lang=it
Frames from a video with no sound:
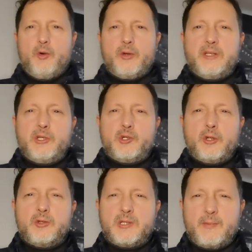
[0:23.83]
Ore
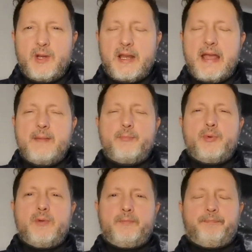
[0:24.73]
18 siamo in
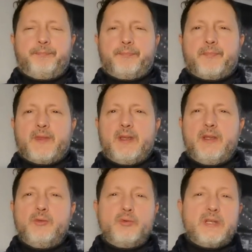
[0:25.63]
campo.
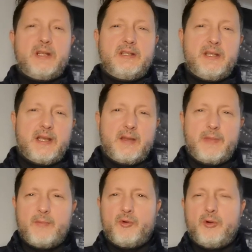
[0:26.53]
Inutile dire che
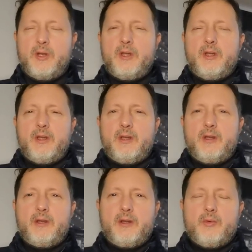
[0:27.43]
abbiamo
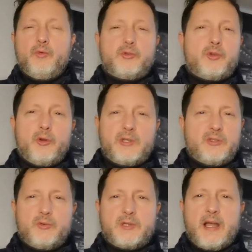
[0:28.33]
un solo
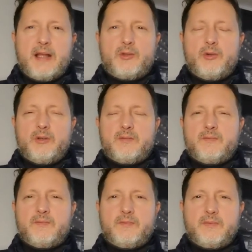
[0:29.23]
risultato,
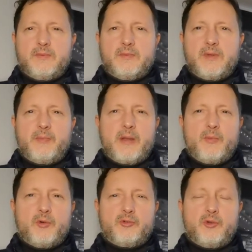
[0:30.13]

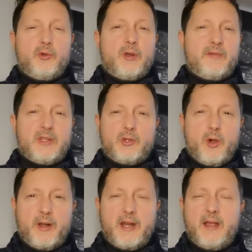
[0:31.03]
abbiamo solo la
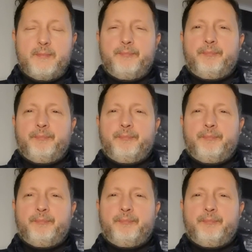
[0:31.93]
vittoria,